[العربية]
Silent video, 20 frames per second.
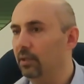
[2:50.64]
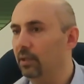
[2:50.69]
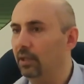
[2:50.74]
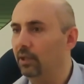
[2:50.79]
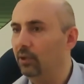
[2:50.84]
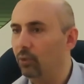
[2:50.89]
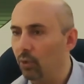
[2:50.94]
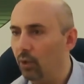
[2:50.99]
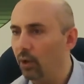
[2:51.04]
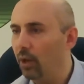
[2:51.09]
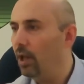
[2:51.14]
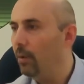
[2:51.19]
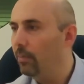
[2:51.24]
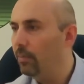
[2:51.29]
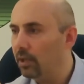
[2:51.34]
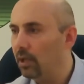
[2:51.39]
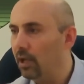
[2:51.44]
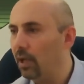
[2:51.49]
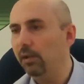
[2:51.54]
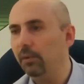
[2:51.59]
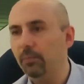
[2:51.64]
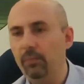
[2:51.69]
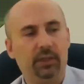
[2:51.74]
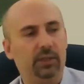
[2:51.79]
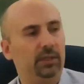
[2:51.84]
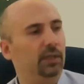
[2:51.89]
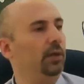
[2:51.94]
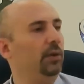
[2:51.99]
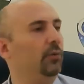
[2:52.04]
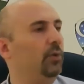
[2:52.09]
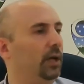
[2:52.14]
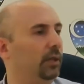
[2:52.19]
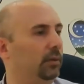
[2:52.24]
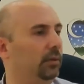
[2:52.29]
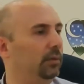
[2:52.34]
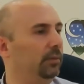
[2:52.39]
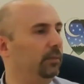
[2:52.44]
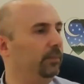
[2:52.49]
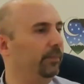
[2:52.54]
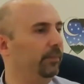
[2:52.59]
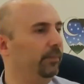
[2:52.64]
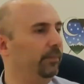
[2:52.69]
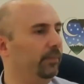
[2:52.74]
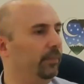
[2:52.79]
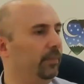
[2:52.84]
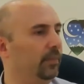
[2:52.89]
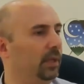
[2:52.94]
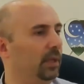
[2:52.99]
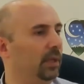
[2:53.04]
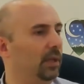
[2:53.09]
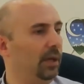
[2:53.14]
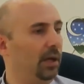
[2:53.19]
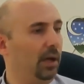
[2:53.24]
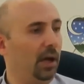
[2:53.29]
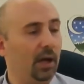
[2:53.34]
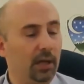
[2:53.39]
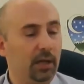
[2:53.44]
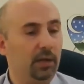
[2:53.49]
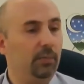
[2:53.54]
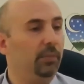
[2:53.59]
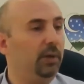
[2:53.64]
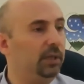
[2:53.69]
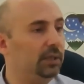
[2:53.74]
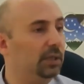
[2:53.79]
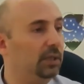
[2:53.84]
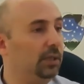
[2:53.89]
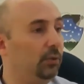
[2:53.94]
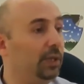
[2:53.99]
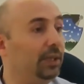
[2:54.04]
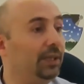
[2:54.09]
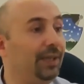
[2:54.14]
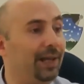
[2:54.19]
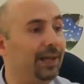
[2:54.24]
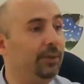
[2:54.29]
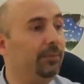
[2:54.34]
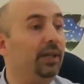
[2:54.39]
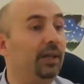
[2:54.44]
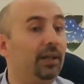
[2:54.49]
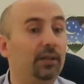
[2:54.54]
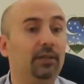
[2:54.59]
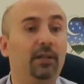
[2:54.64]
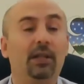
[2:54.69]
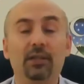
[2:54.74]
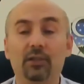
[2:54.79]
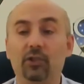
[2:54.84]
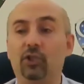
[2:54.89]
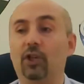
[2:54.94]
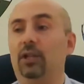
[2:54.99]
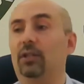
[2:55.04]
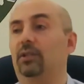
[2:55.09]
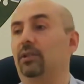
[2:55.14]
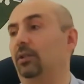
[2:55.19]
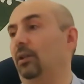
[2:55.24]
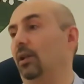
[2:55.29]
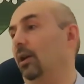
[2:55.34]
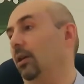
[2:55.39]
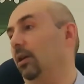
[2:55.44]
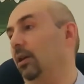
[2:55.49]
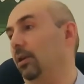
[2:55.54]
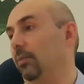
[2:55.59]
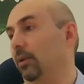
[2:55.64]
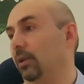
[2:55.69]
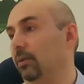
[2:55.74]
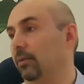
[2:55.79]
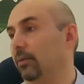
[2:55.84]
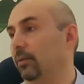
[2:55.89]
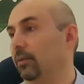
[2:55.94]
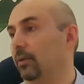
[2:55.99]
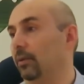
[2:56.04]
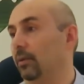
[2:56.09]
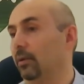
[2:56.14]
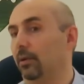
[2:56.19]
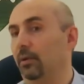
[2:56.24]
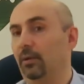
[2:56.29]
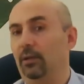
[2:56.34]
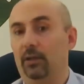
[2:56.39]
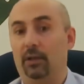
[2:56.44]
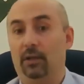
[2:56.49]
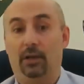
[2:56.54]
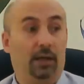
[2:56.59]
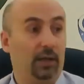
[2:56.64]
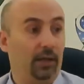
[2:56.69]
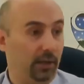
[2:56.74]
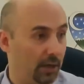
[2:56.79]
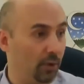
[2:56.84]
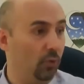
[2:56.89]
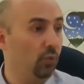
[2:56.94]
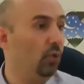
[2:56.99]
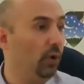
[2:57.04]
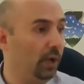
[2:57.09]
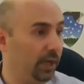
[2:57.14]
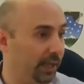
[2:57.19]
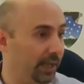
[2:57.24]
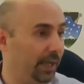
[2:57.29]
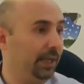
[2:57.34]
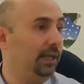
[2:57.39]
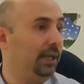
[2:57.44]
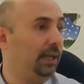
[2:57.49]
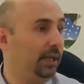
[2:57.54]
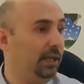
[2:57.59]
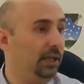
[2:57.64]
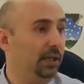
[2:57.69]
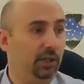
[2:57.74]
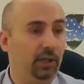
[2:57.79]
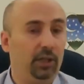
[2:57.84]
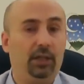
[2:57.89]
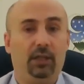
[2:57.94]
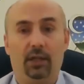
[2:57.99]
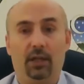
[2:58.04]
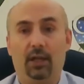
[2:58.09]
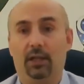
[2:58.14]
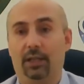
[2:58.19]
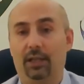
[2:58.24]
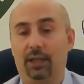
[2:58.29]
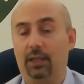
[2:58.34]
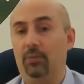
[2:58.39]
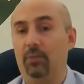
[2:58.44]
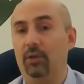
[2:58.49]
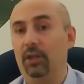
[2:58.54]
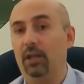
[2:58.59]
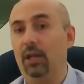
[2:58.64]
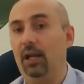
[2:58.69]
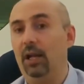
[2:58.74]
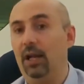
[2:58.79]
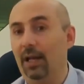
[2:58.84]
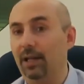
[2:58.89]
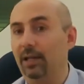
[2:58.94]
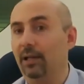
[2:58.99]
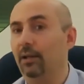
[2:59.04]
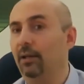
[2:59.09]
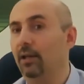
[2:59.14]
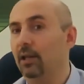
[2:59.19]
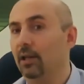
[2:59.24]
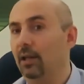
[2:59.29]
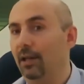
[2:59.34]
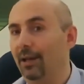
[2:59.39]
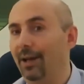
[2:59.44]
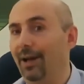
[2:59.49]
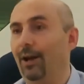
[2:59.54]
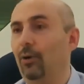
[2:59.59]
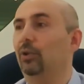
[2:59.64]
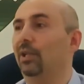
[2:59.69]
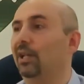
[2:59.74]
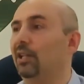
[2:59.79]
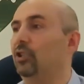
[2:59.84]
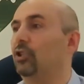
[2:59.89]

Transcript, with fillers: يعني قرابة أربع سنوات أربع سنوات على 200 شخص تقريبا الأول يعني خلينا نحكي هذا كمثال عن العودة